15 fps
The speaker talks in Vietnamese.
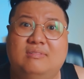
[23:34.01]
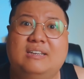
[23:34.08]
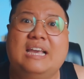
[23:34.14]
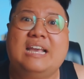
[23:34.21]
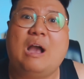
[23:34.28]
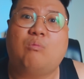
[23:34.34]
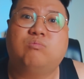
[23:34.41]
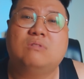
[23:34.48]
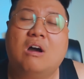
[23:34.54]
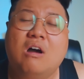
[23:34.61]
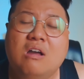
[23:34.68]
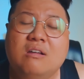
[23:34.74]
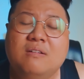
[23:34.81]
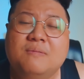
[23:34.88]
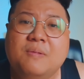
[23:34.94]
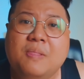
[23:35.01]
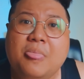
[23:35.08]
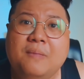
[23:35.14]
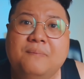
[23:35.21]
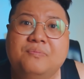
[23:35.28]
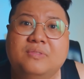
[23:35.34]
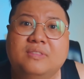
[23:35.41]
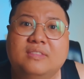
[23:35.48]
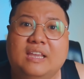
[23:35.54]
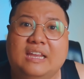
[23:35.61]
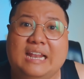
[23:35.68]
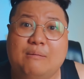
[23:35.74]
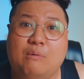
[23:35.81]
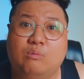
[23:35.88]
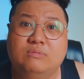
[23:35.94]
cái ngọc đó thì
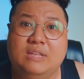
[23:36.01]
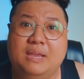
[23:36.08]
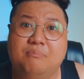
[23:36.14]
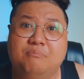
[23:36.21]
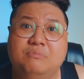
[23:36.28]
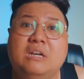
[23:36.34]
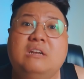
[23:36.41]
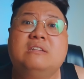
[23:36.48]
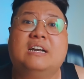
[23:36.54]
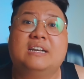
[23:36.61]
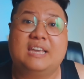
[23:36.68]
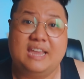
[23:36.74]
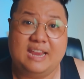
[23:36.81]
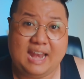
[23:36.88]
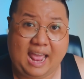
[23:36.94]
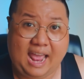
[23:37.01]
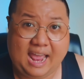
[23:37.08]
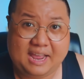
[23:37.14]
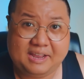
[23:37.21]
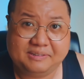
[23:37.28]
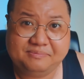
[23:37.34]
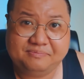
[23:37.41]
là một điều rất là kỳ lạ